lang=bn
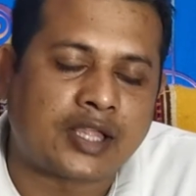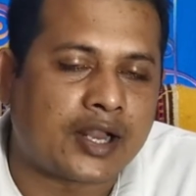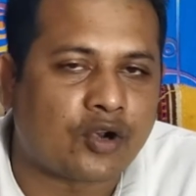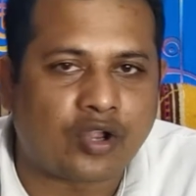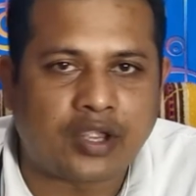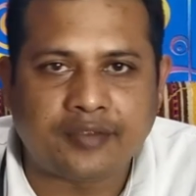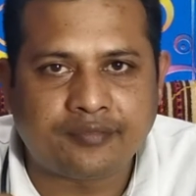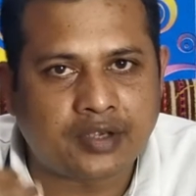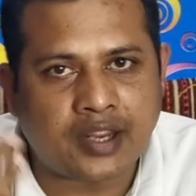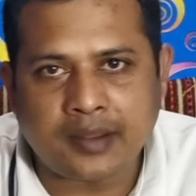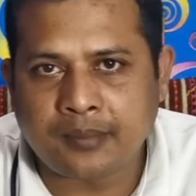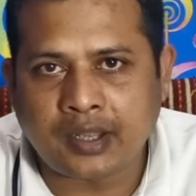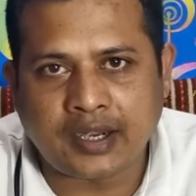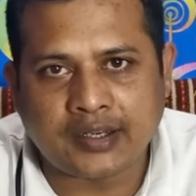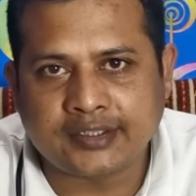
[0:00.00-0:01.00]
তার ওয়াইফ
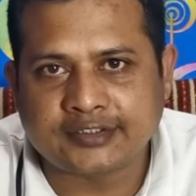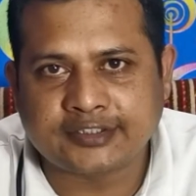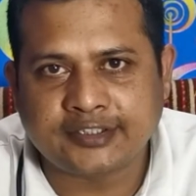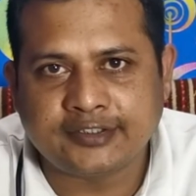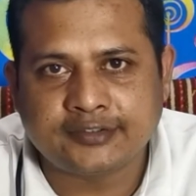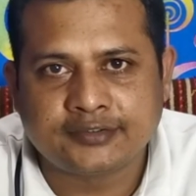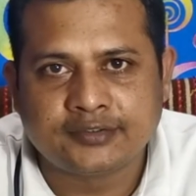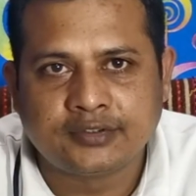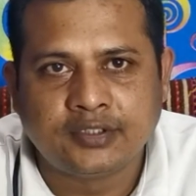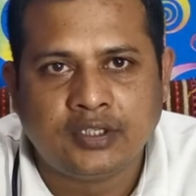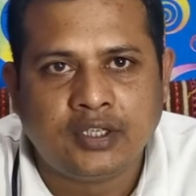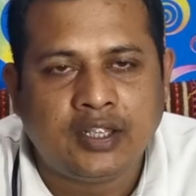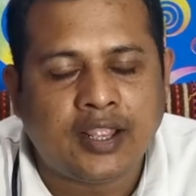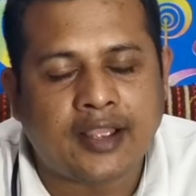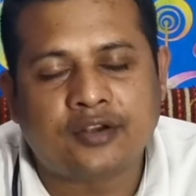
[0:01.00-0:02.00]
নাই মারা গেছে
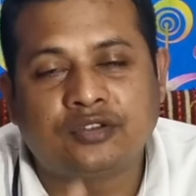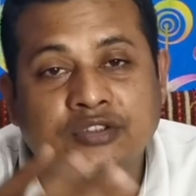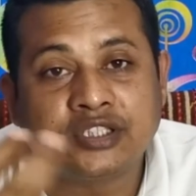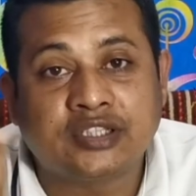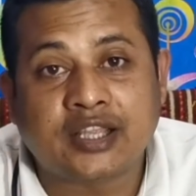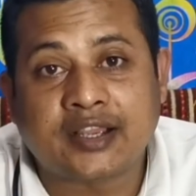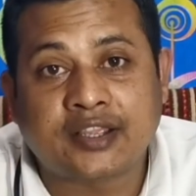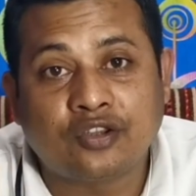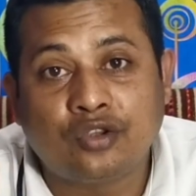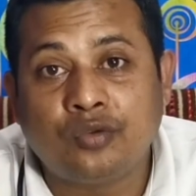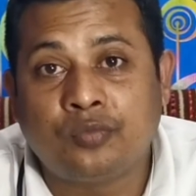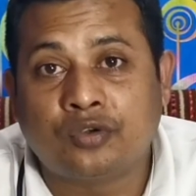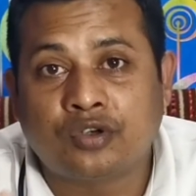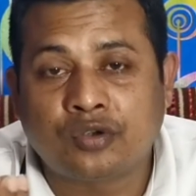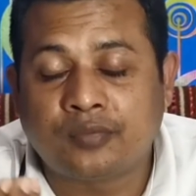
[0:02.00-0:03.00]
এখন যে তাকে
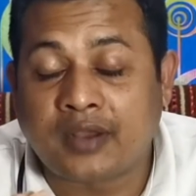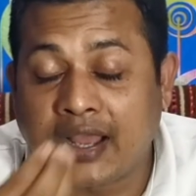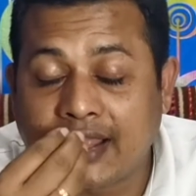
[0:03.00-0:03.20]
দুই মুঠো